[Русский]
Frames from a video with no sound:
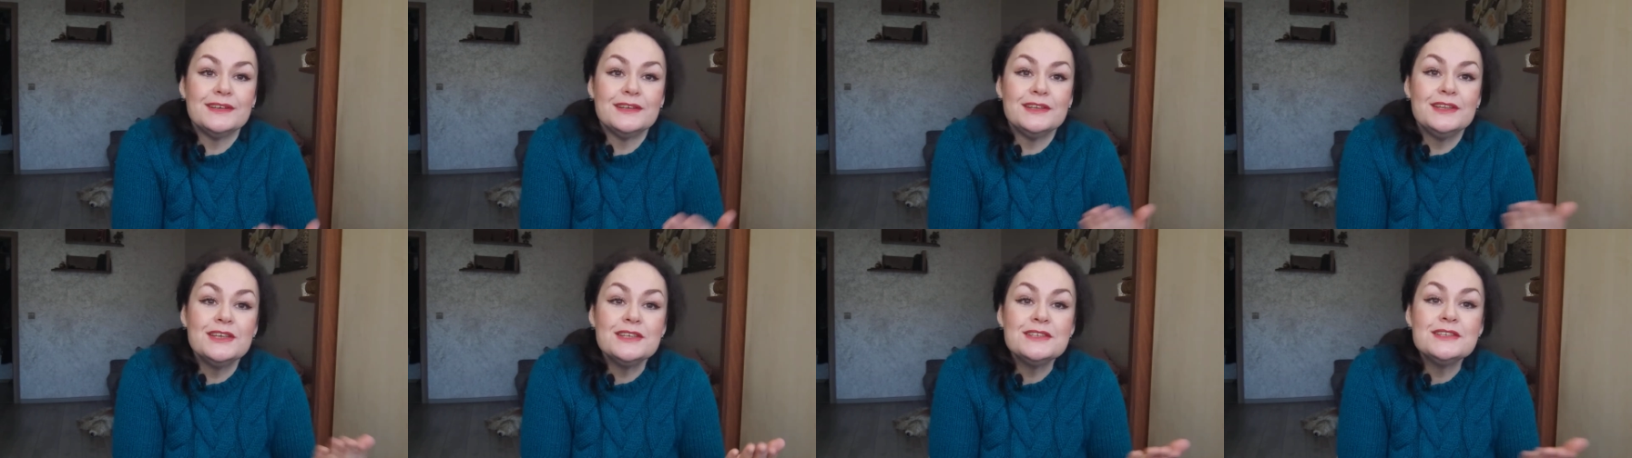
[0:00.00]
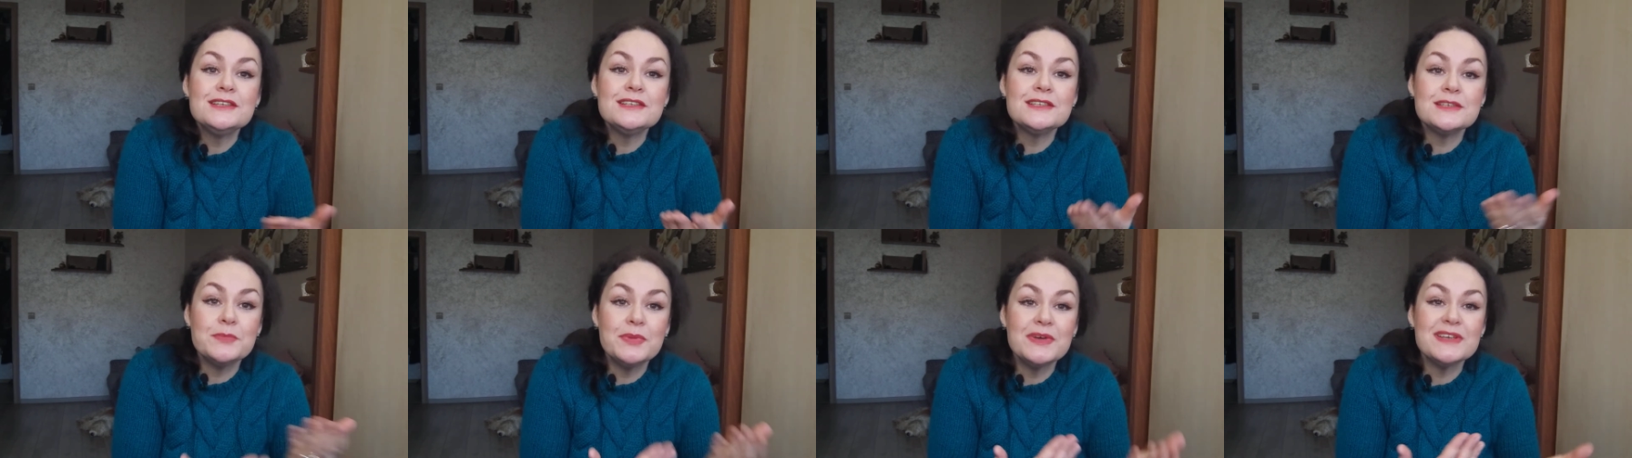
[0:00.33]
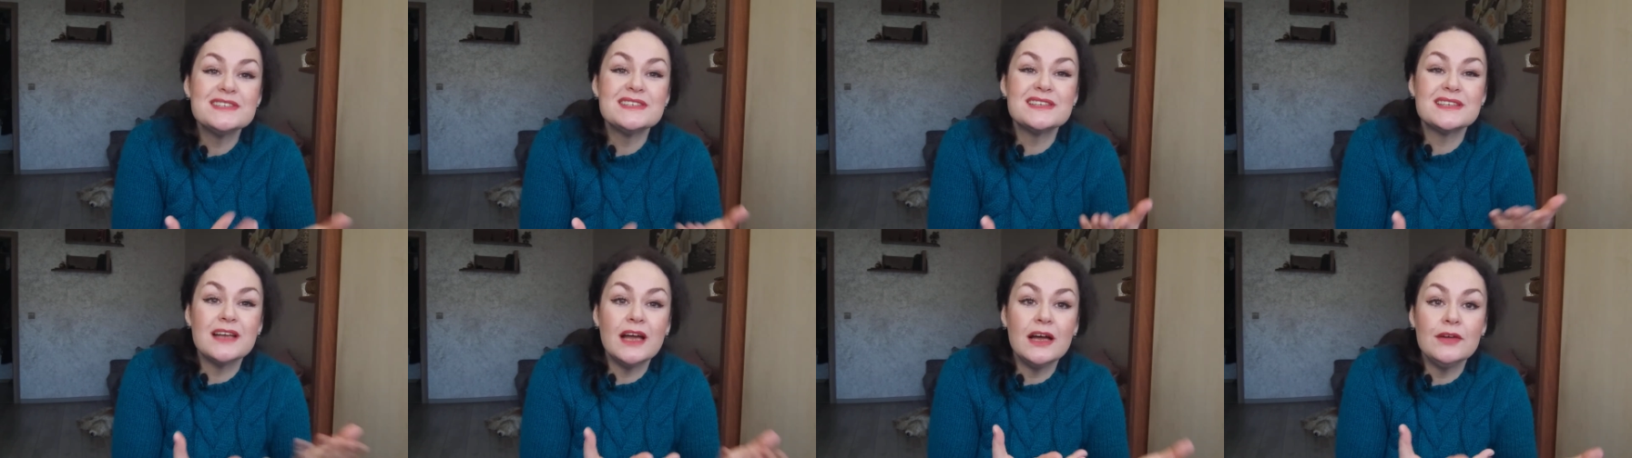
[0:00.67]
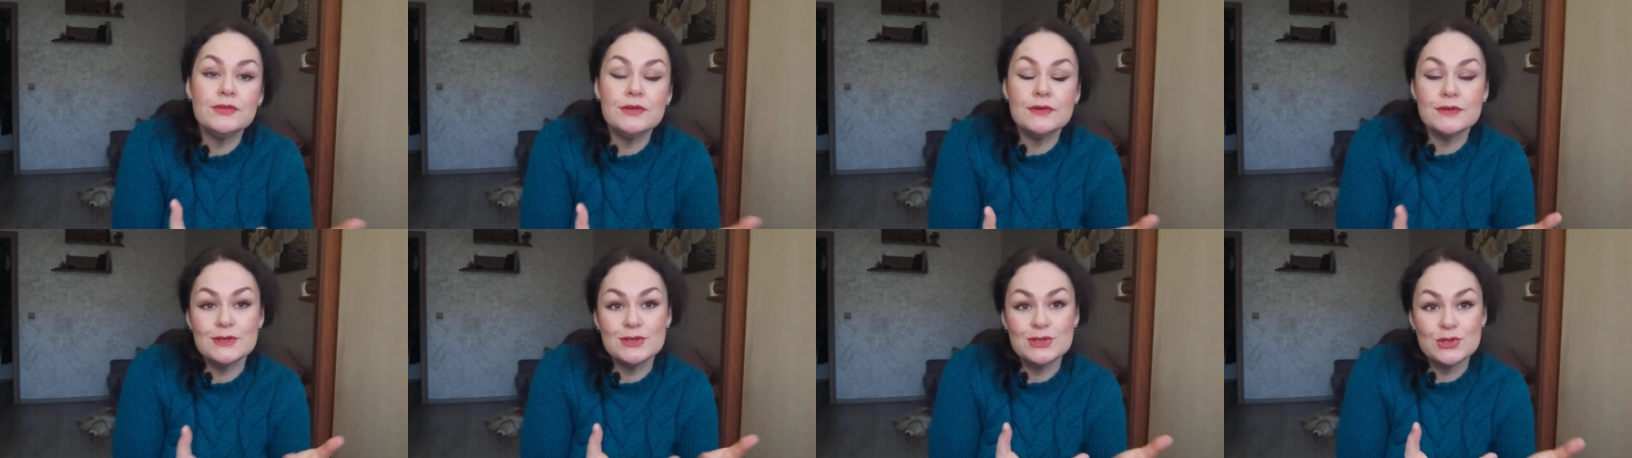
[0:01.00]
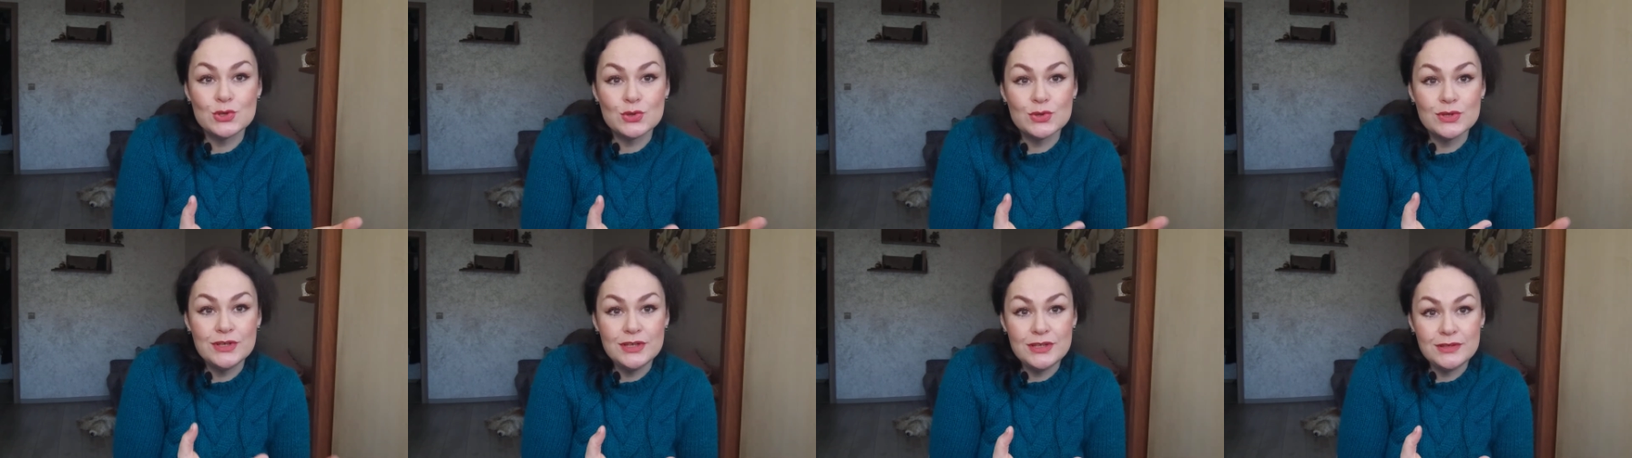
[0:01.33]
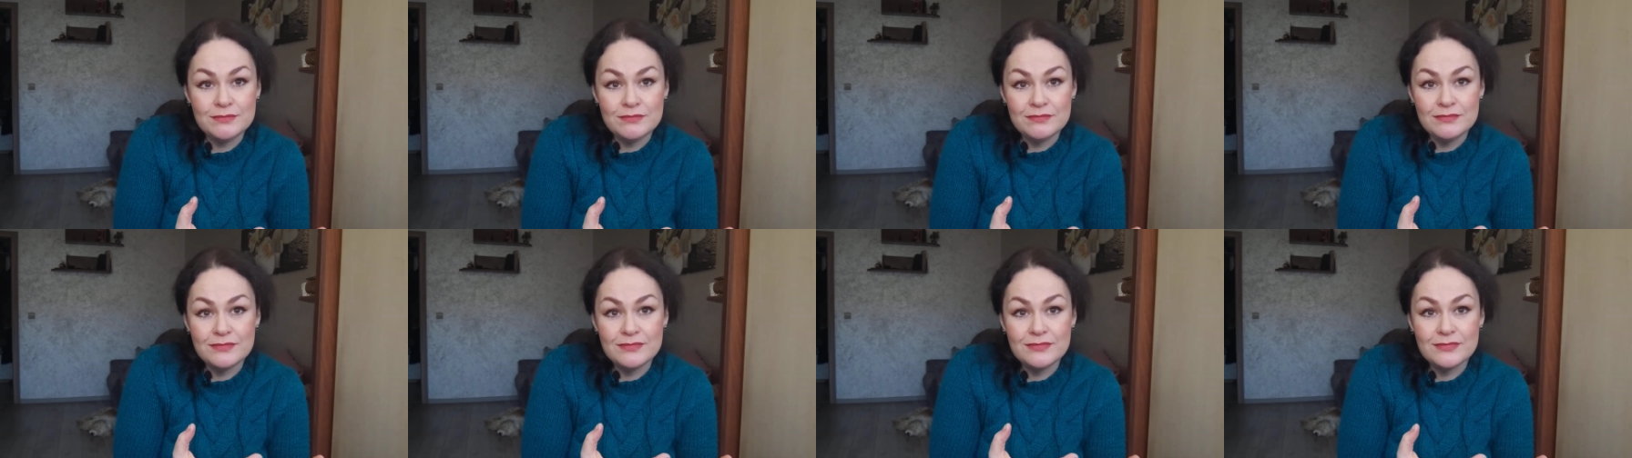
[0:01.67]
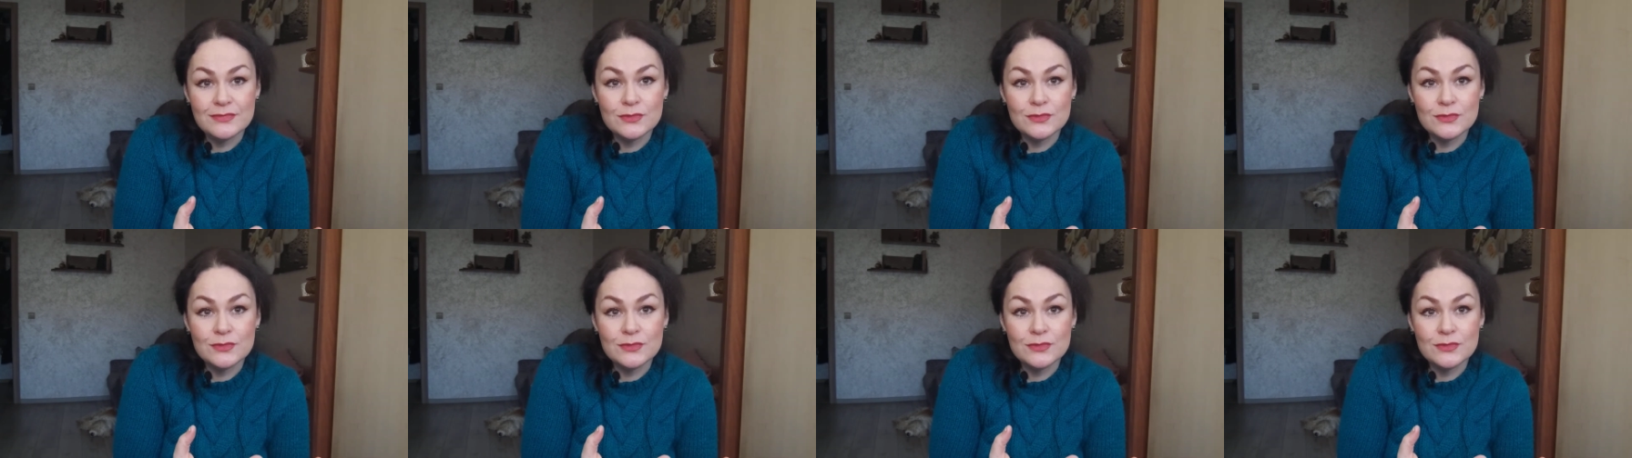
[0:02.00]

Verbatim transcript: если себя сравнивать с другим,